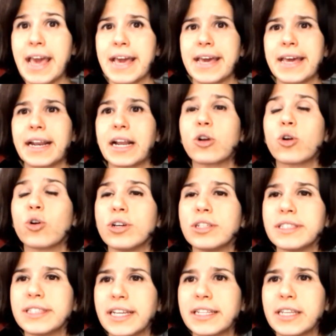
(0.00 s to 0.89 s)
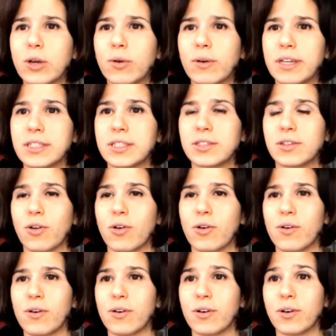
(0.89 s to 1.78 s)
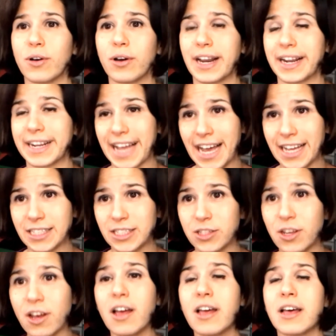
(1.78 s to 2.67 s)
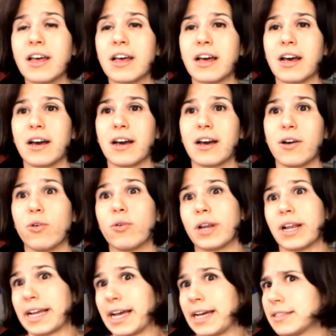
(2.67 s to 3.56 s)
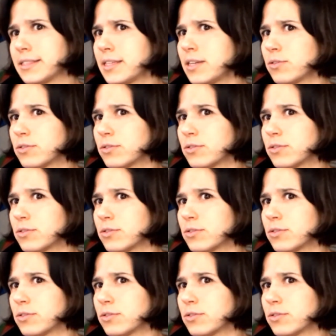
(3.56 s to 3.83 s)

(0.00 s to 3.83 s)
e racconta di questo ragazzo eh, o ragazza,